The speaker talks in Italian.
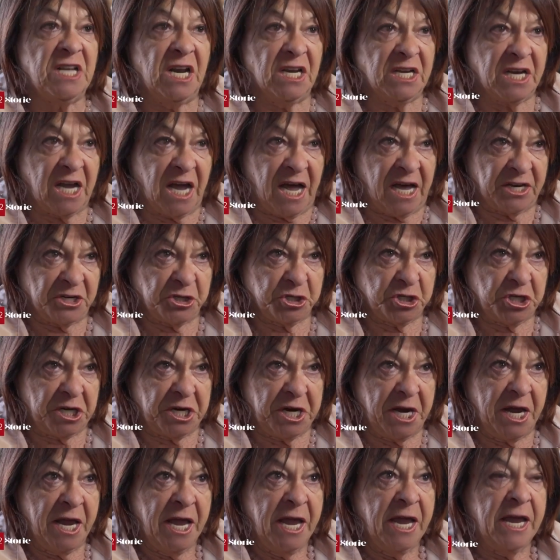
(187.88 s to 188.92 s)
dal
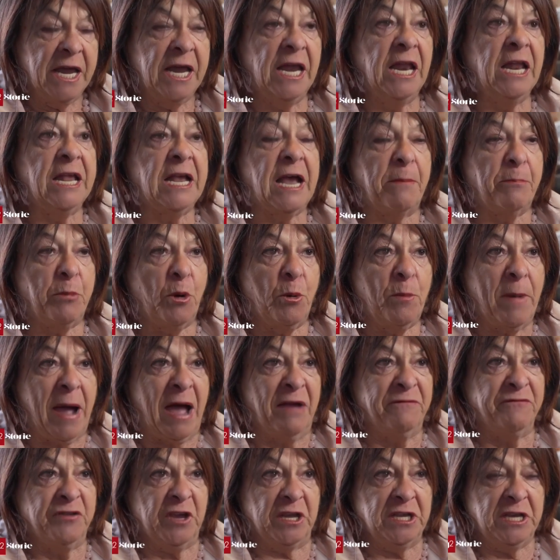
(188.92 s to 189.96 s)
carcere il
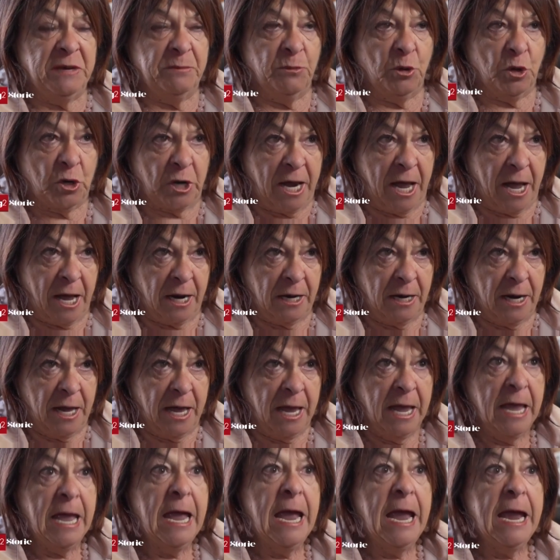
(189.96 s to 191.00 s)
capomafia di
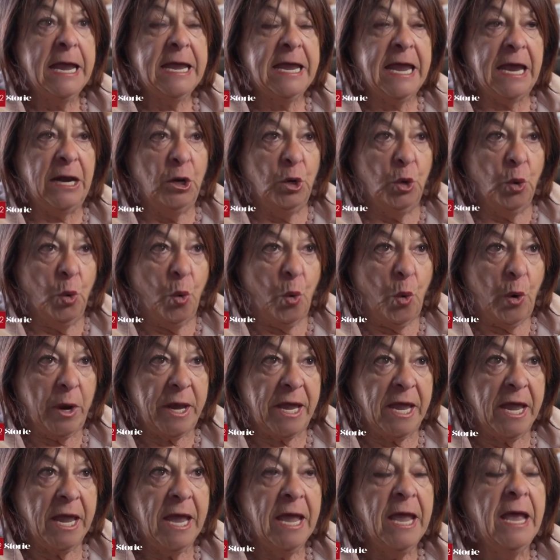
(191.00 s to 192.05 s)
Monreale, che
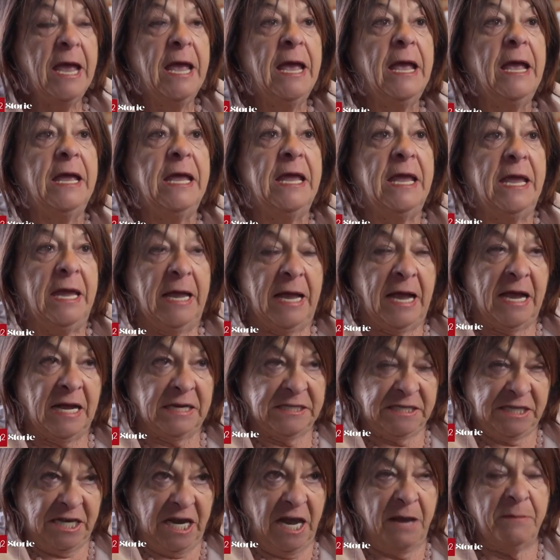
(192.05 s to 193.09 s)
lui,
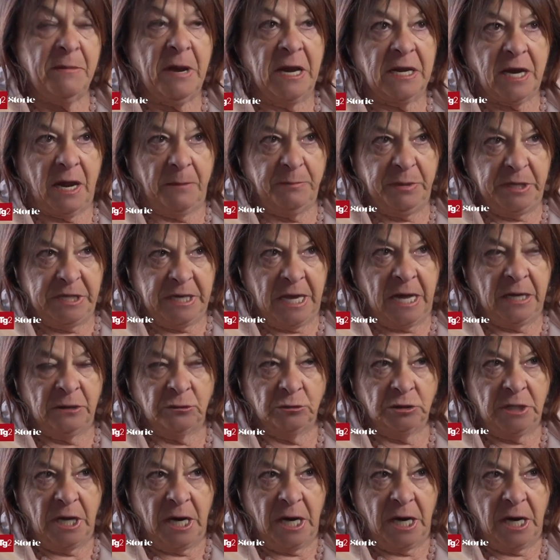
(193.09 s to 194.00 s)
assieme al capitano